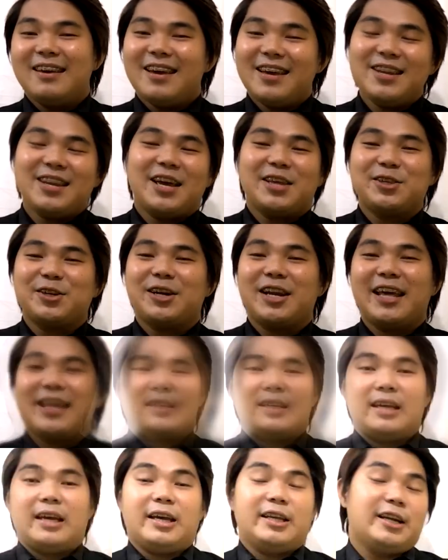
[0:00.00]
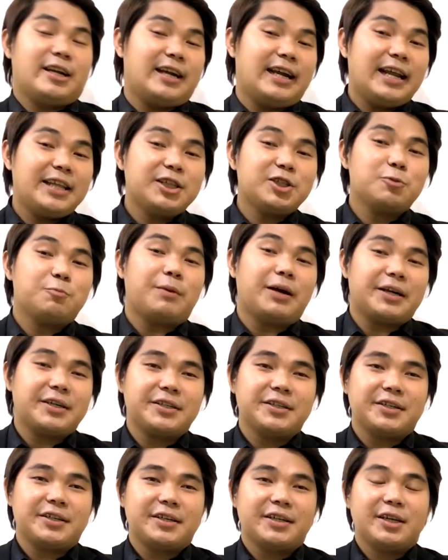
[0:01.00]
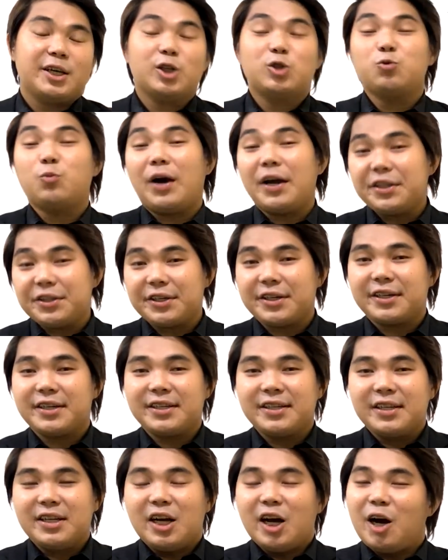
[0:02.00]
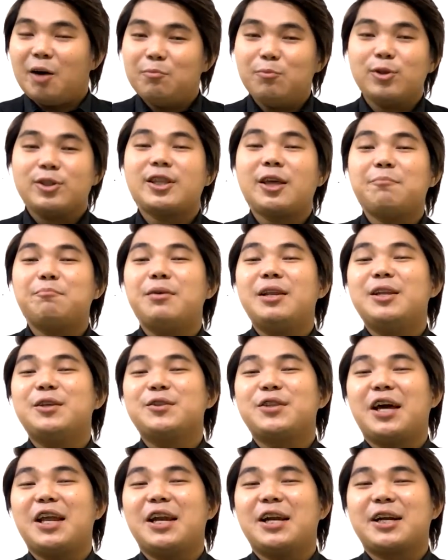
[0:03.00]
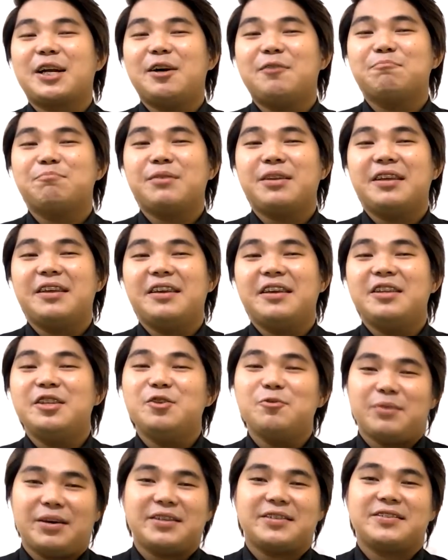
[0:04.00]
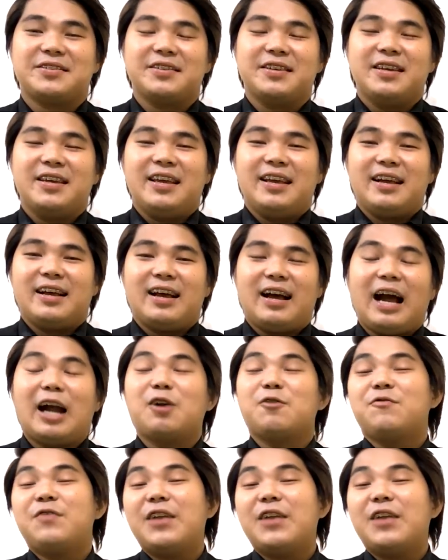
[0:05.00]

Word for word: in Netherlands. And our latest partner is Wider, a multi-billion dollar company in US. Our